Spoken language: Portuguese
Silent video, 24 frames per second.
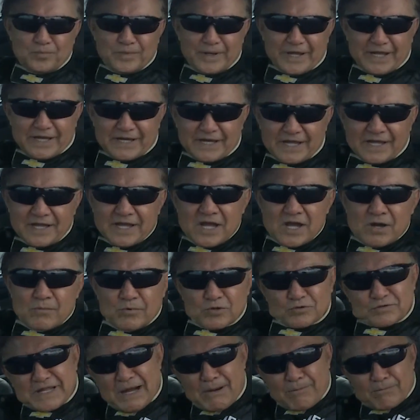bem, né?
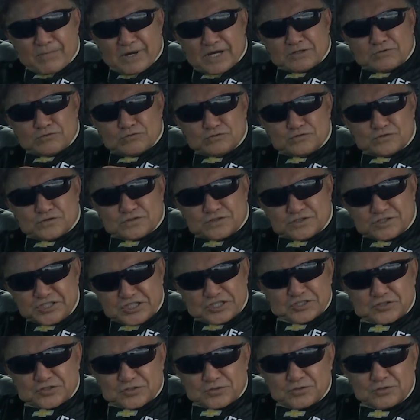O tamanho dos
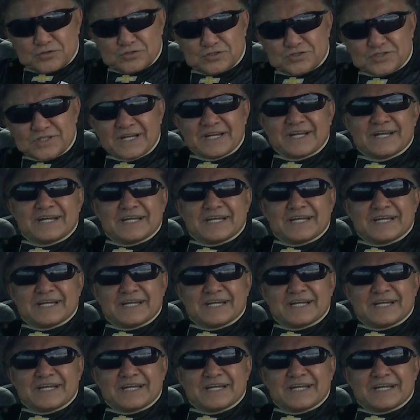discos,